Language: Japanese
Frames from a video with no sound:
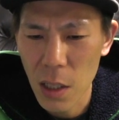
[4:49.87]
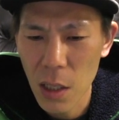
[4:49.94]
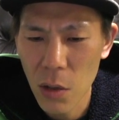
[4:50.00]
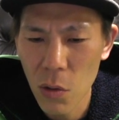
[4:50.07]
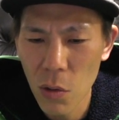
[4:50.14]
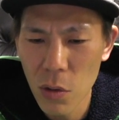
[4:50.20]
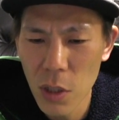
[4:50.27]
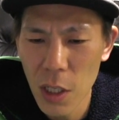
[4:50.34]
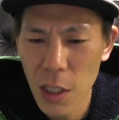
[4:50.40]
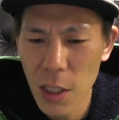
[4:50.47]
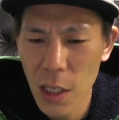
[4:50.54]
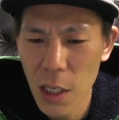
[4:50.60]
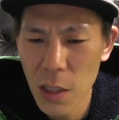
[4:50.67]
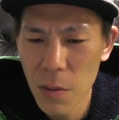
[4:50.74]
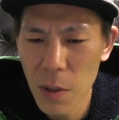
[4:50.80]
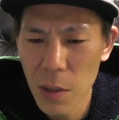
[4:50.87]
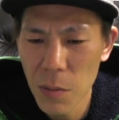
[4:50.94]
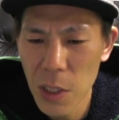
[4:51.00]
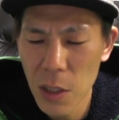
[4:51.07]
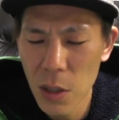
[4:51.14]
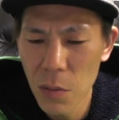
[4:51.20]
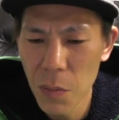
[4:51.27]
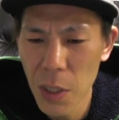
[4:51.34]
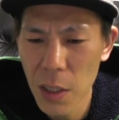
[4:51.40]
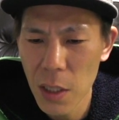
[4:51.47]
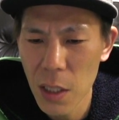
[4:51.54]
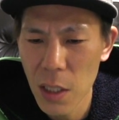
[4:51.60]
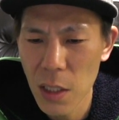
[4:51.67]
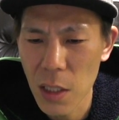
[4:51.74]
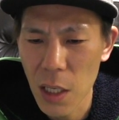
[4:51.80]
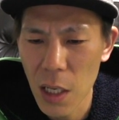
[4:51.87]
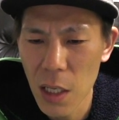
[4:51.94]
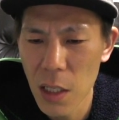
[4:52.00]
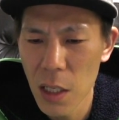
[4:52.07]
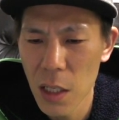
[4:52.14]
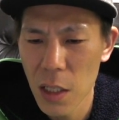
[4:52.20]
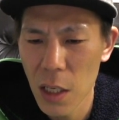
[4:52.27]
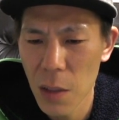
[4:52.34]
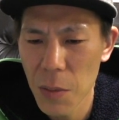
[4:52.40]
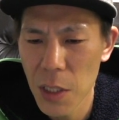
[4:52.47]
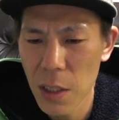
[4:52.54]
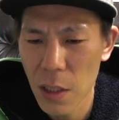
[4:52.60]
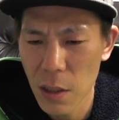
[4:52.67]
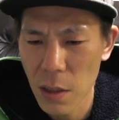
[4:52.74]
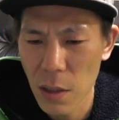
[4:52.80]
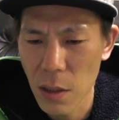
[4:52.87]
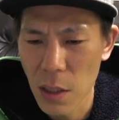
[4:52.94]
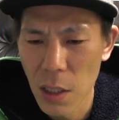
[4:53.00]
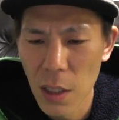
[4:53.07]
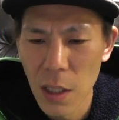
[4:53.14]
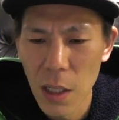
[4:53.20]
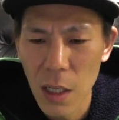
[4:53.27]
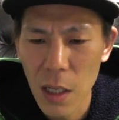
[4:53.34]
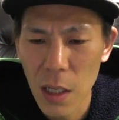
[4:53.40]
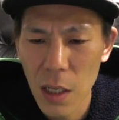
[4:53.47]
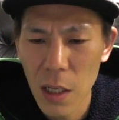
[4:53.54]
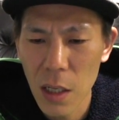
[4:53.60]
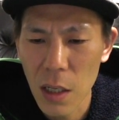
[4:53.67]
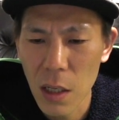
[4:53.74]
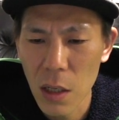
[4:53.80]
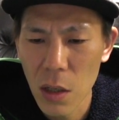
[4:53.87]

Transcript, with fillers: えー、国内ダイナミックパッケージ、ANA 旅作、えー